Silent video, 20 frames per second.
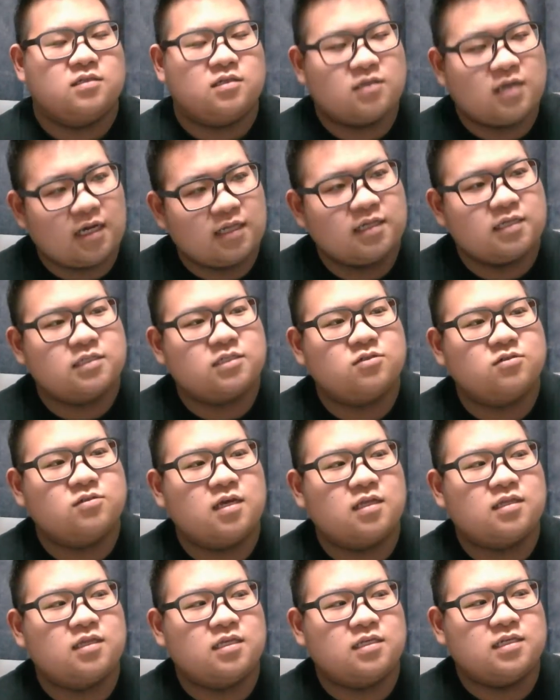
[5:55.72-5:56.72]
悲しく
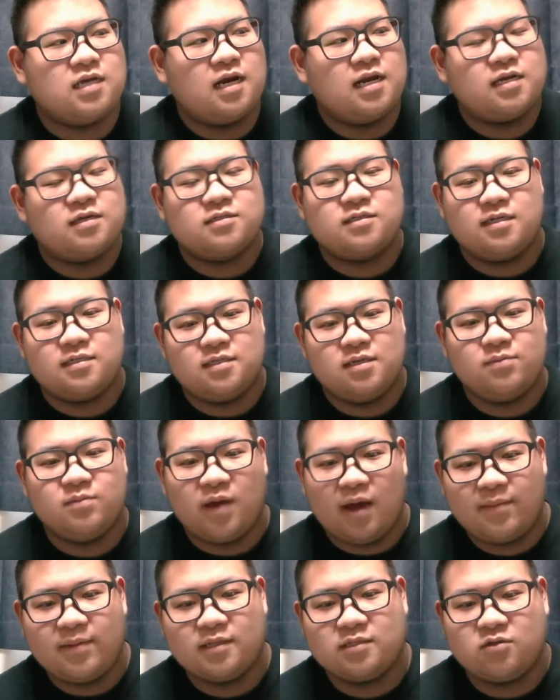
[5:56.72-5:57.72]
なったしアレクサ全部
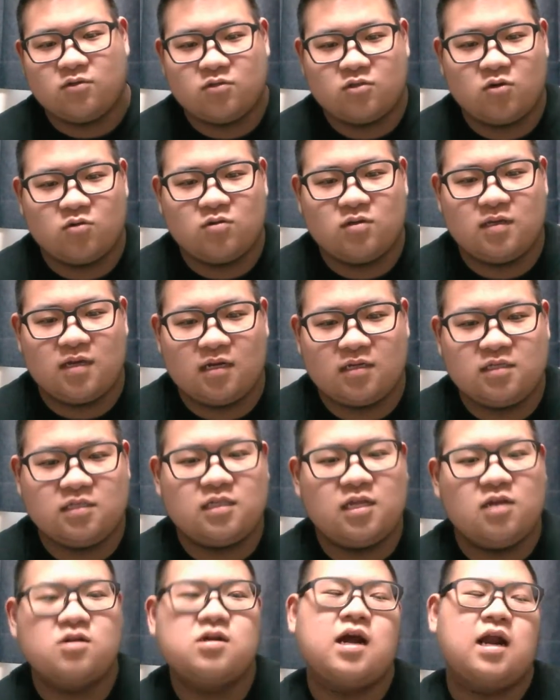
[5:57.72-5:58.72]
アマゾンの職員が聞い
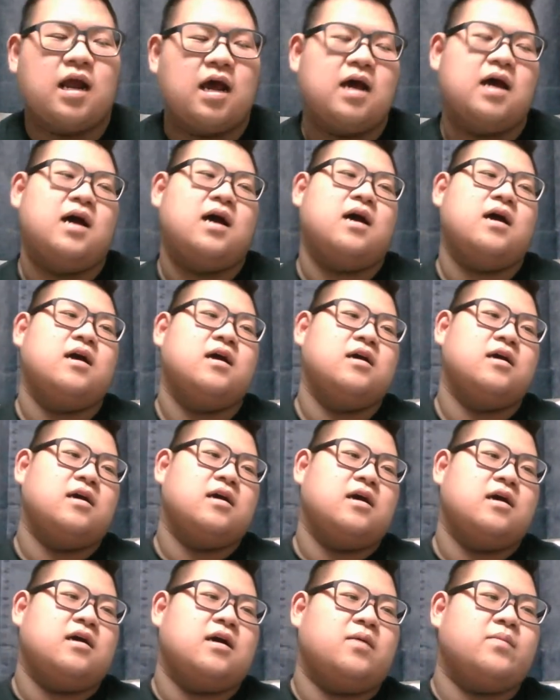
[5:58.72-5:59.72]
てるから
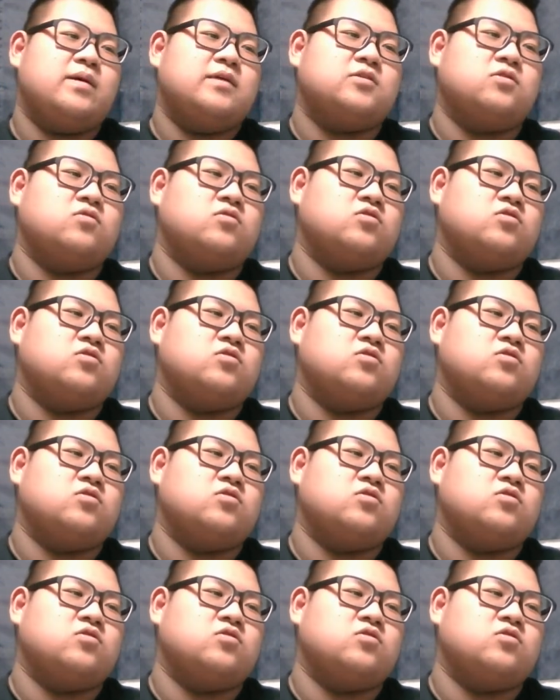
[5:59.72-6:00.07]
アマゾンの